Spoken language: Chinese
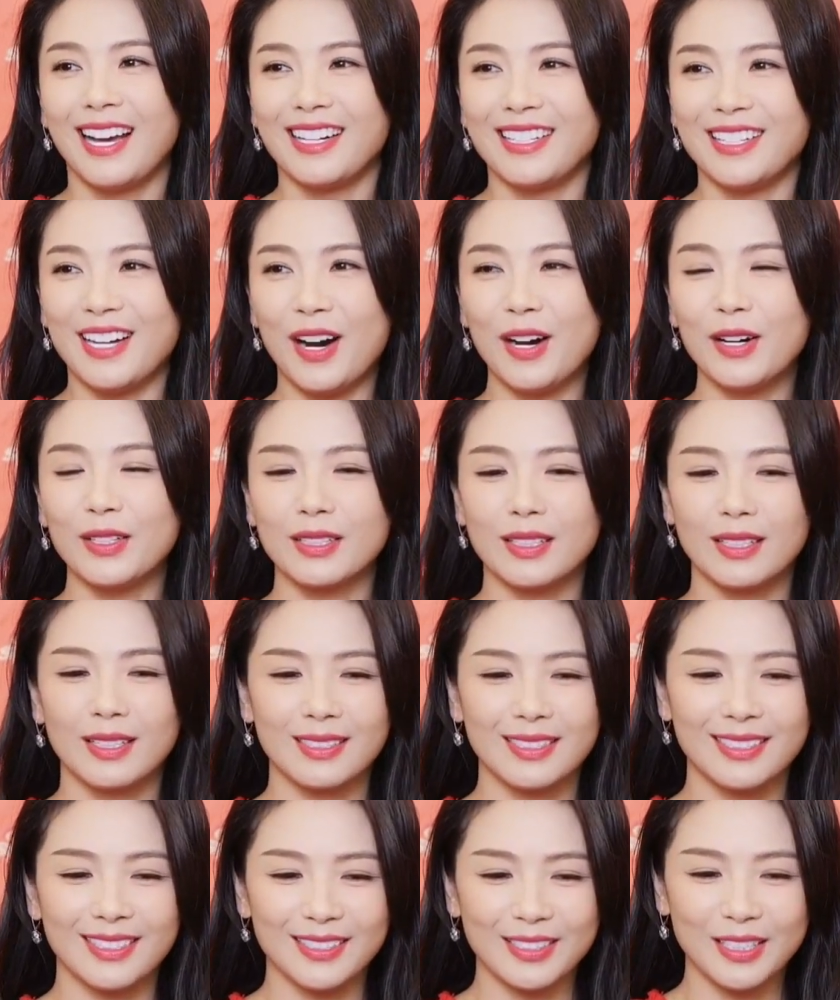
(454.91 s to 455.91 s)
然后
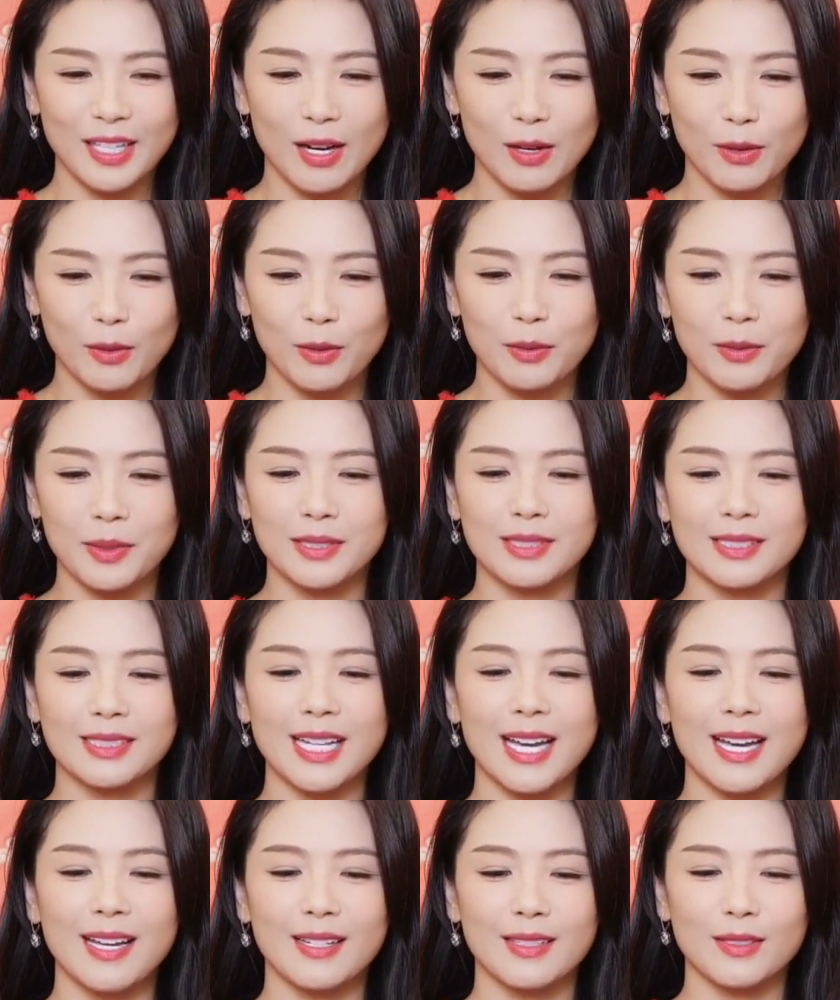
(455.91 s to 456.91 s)
呢，等到我们
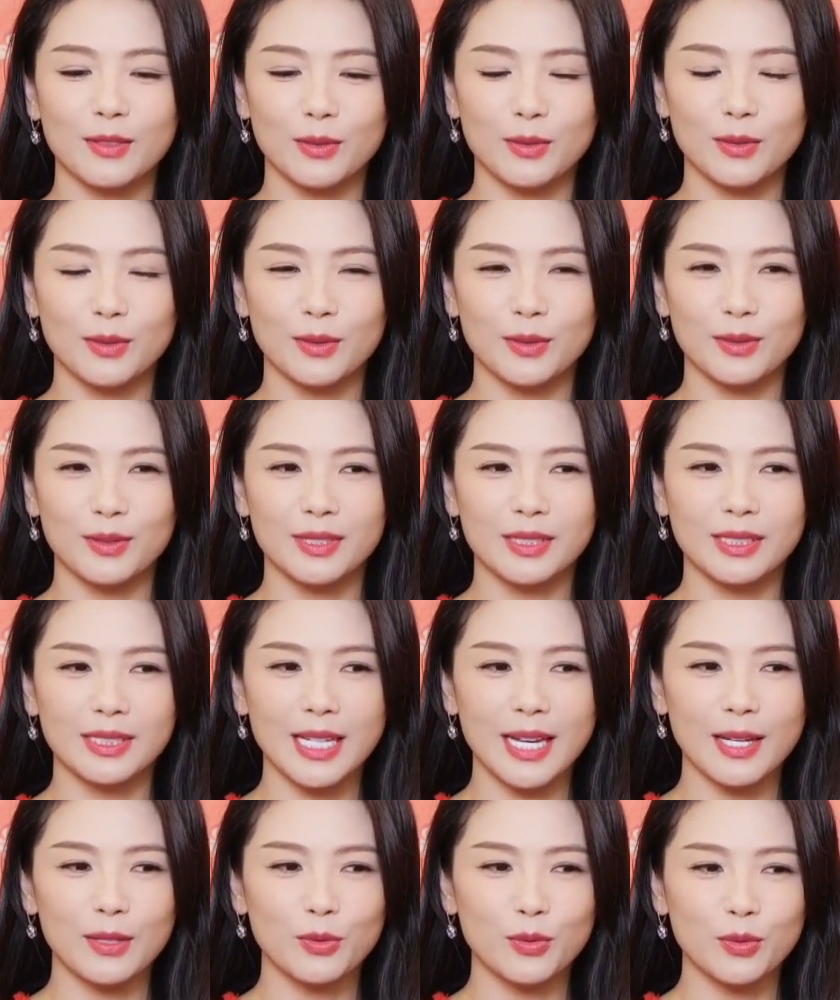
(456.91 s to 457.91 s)
再。
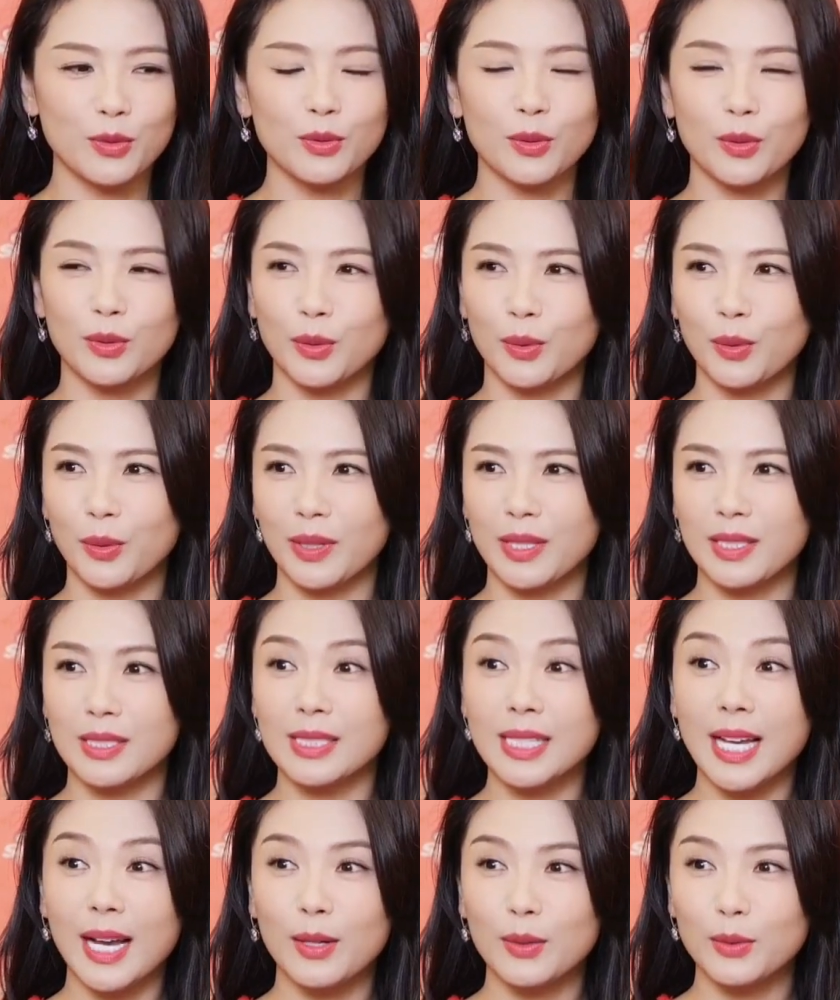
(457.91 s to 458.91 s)
再聚会、
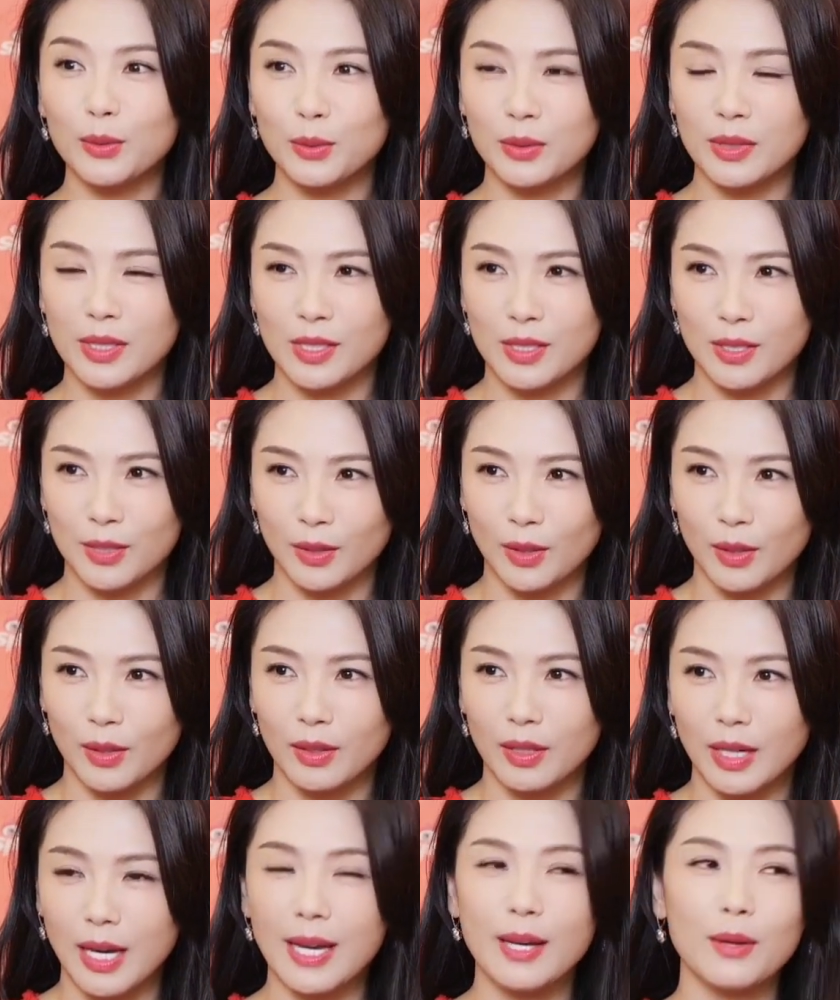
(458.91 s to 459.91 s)
再录的时
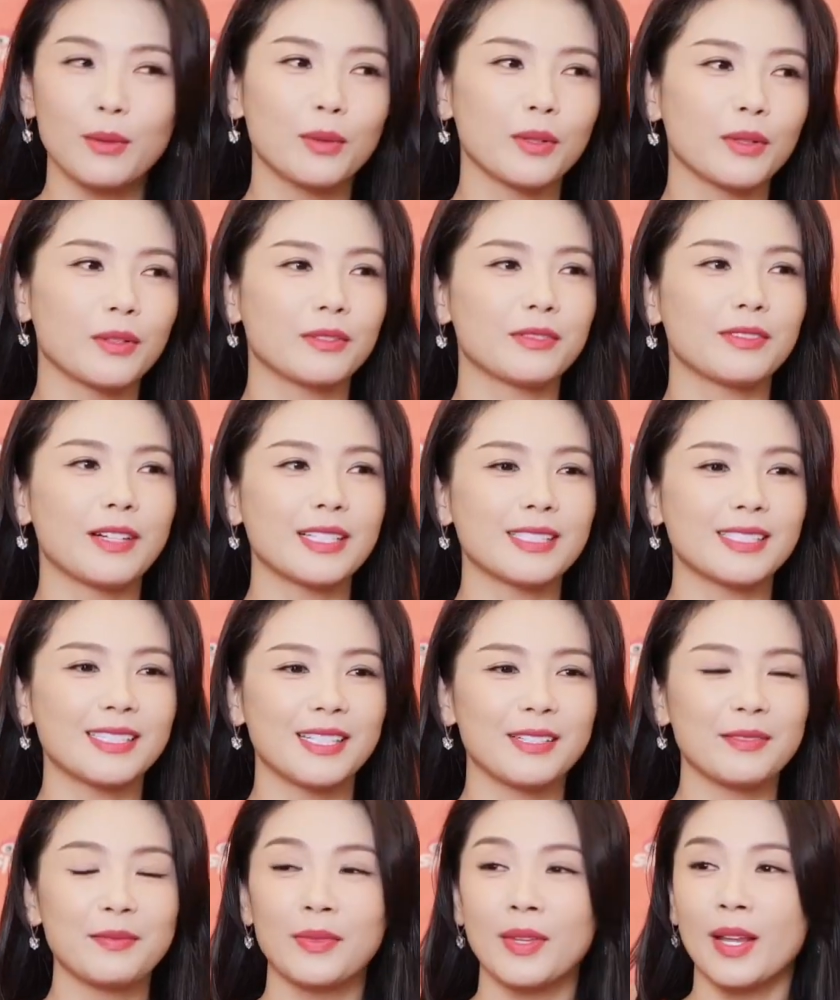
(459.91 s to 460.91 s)
候，哎，我又发
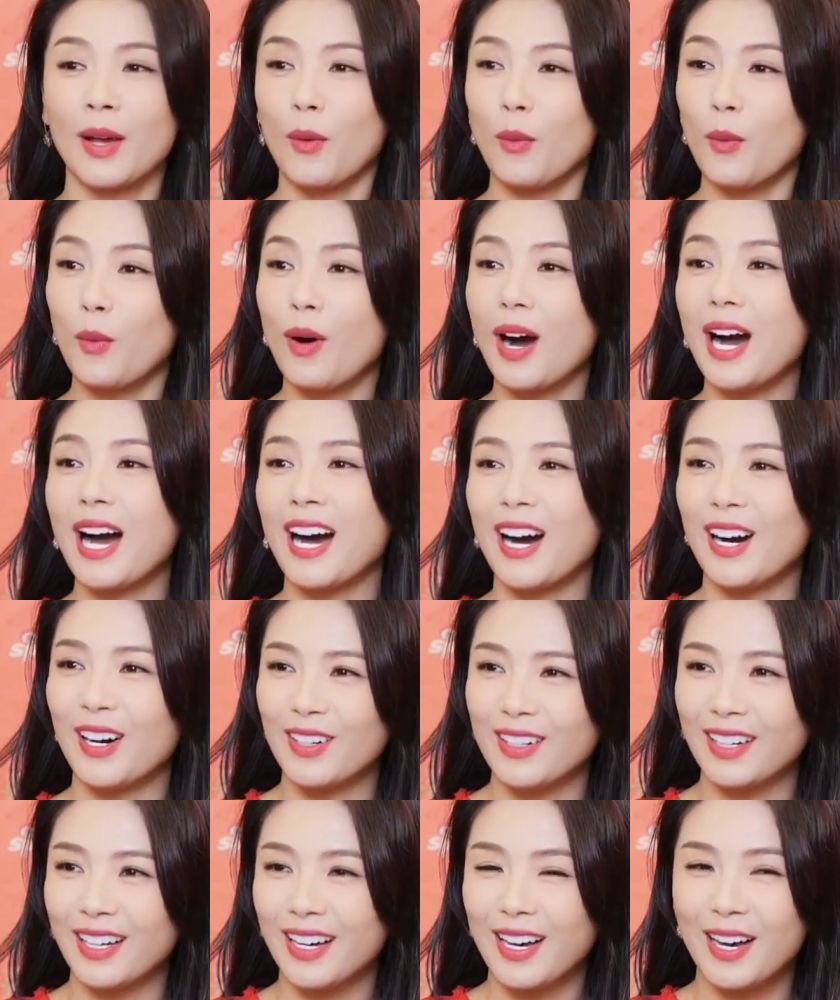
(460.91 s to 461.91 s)
现我
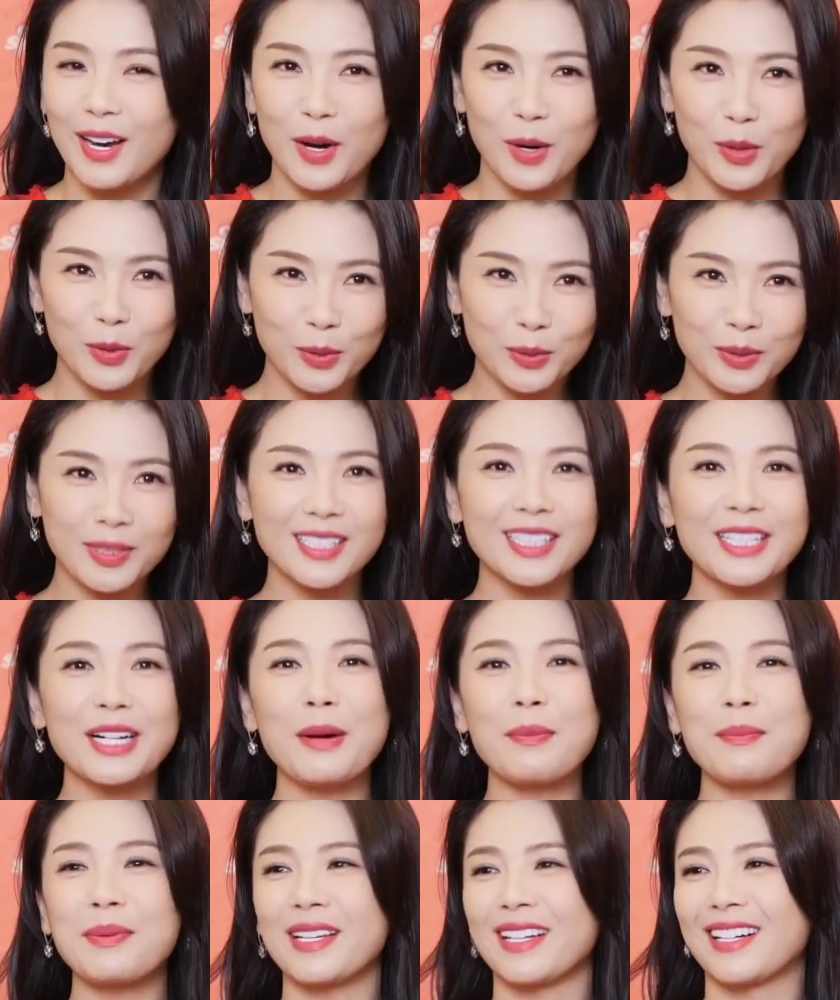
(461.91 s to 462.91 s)
好了，胡歌
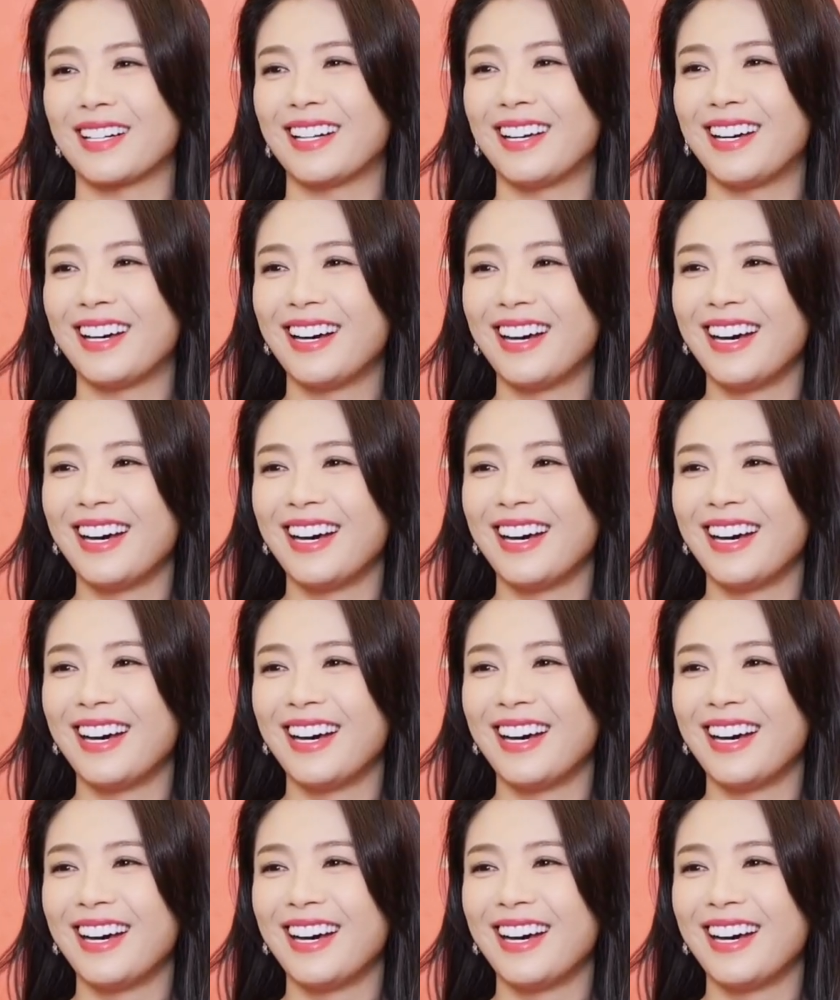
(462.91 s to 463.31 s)
病了。